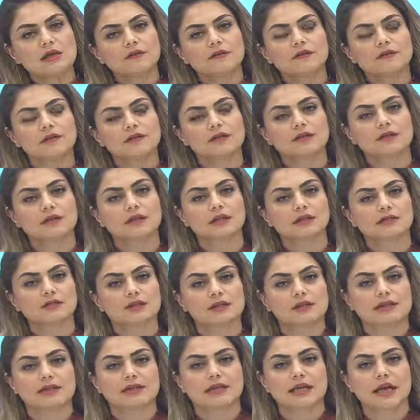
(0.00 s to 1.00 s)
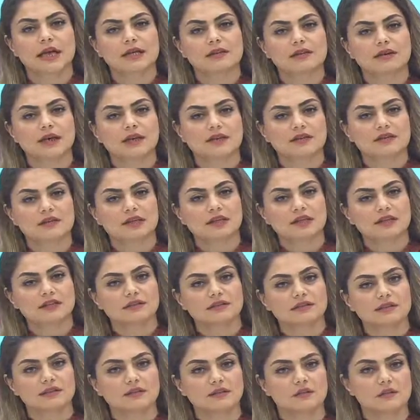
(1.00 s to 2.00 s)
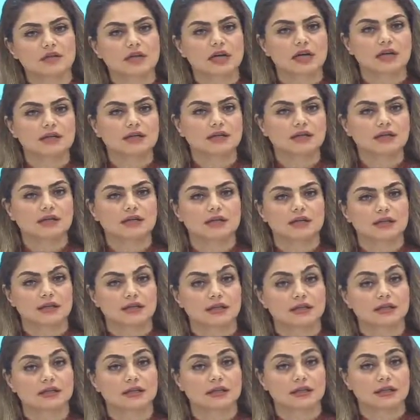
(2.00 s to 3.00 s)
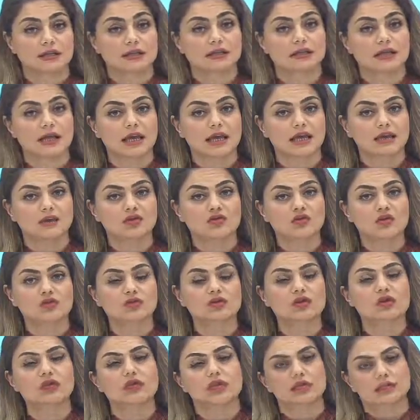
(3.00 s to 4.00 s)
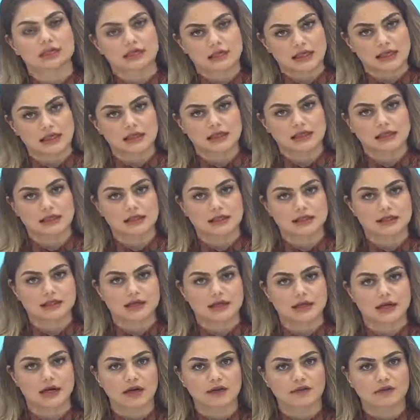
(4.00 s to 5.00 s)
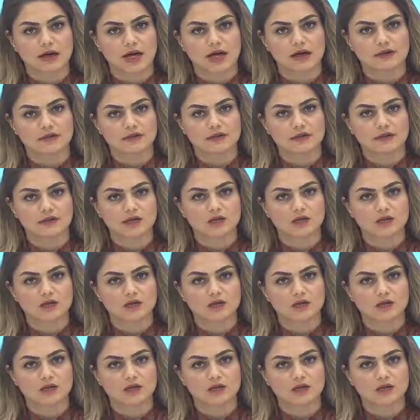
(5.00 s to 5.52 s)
Fırtına ve sel Antalya'da özellikle Serik'te en çok çilek seralarına zarar verdi.